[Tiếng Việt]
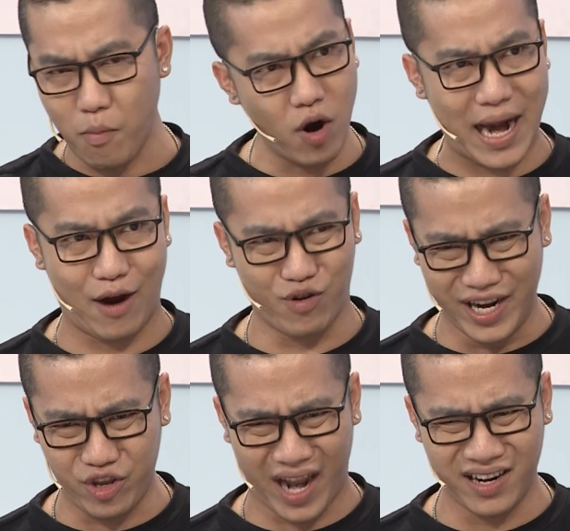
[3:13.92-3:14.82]
Có món nào
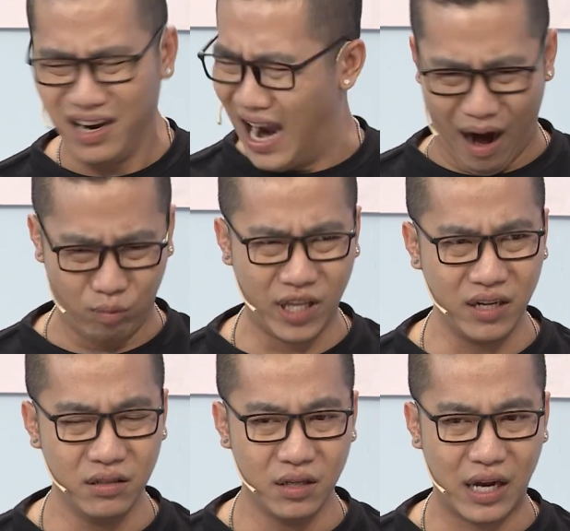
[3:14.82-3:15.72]
khiến cho anh không
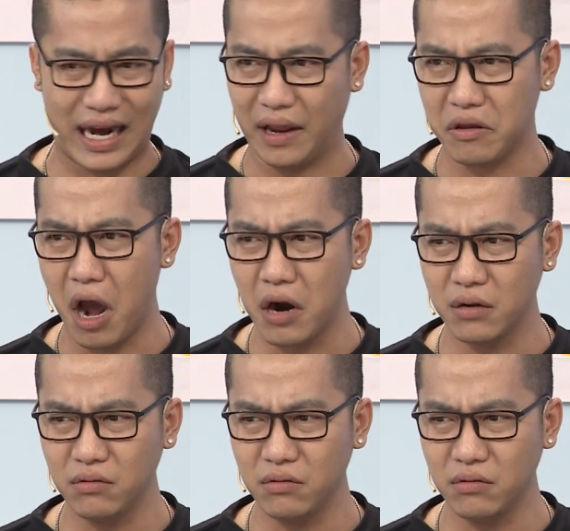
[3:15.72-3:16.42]
thích hay là nhớ